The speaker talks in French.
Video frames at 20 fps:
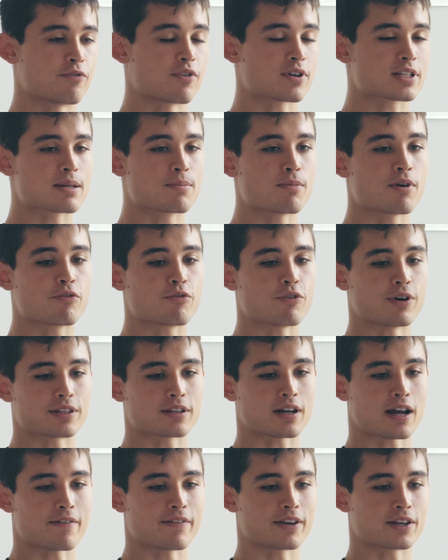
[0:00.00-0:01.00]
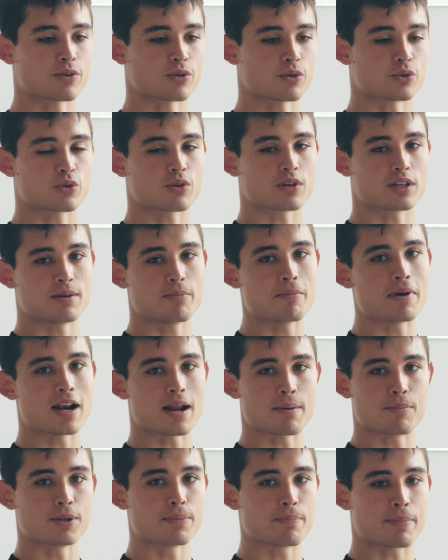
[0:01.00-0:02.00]
Forcément, il faut être avec entre guillemets
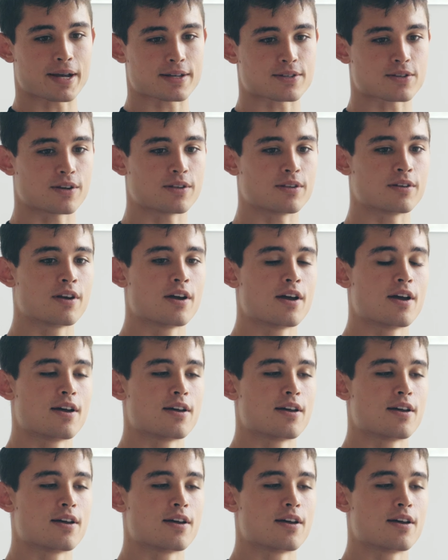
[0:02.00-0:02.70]
la bonne personne.